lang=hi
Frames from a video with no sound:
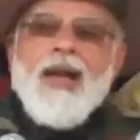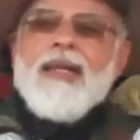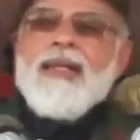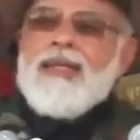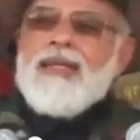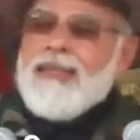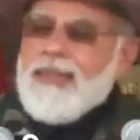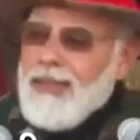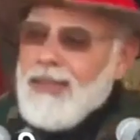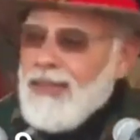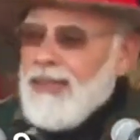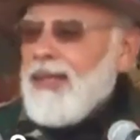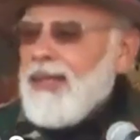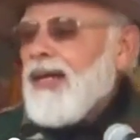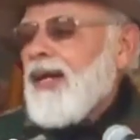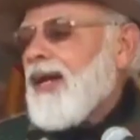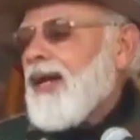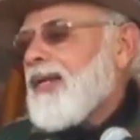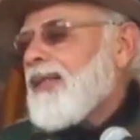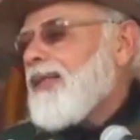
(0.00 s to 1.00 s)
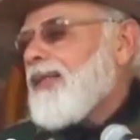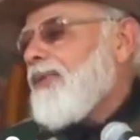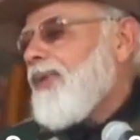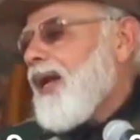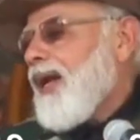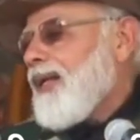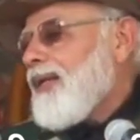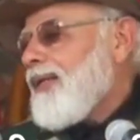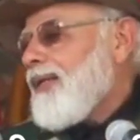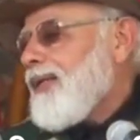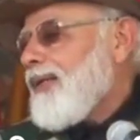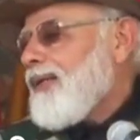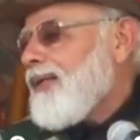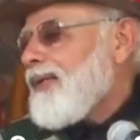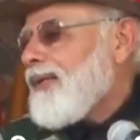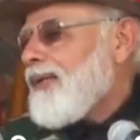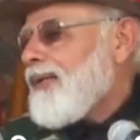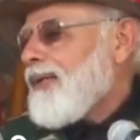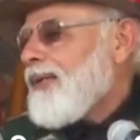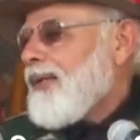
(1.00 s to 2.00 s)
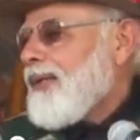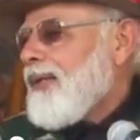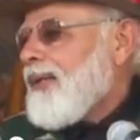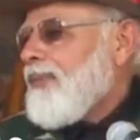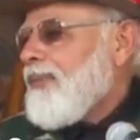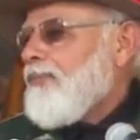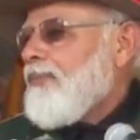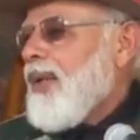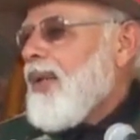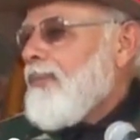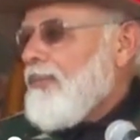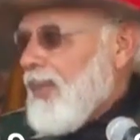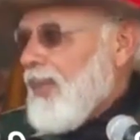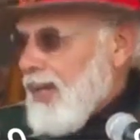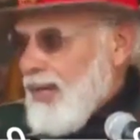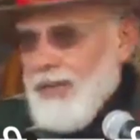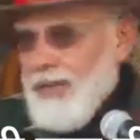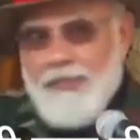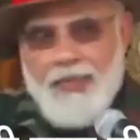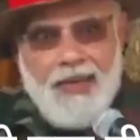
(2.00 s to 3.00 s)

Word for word: और इसीलिए हर दिवाली मैं मेरे